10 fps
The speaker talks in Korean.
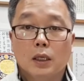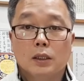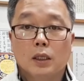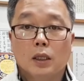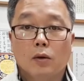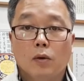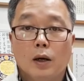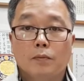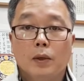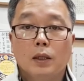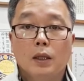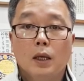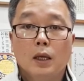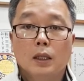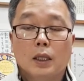괜찮다고 하면
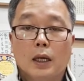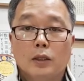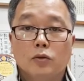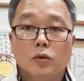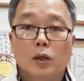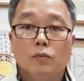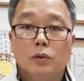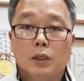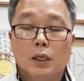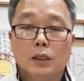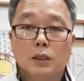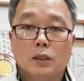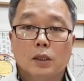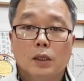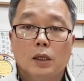다른 쪽에 문제가
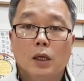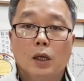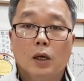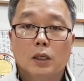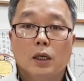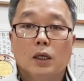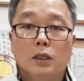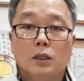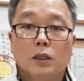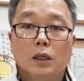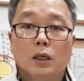있어서 생기는